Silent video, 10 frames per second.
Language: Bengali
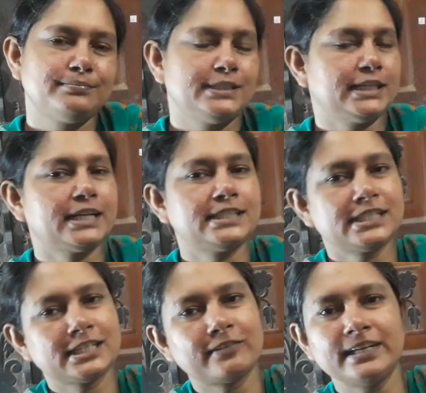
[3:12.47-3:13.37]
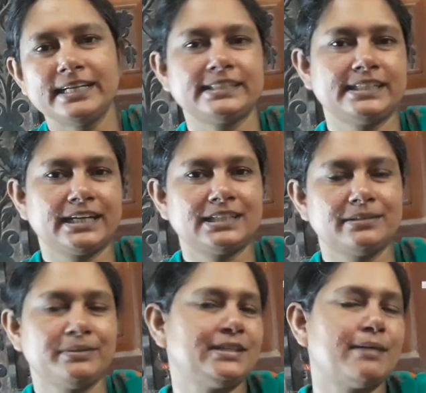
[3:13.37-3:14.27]
শেখার চেষ্টা করলে এটা শেখা
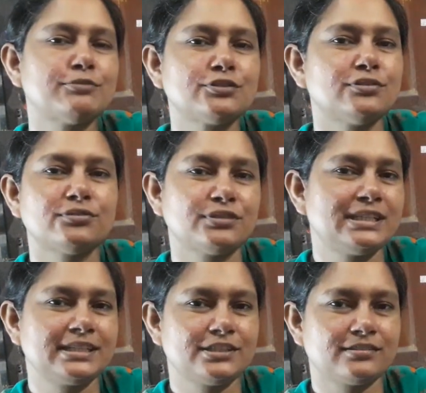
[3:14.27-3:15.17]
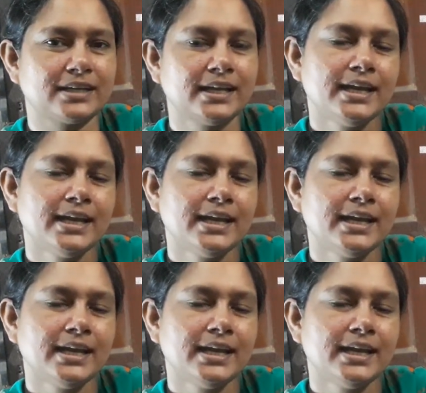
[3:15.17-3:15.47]
যাবে এটা এমন কোনো কঠিন কিছু না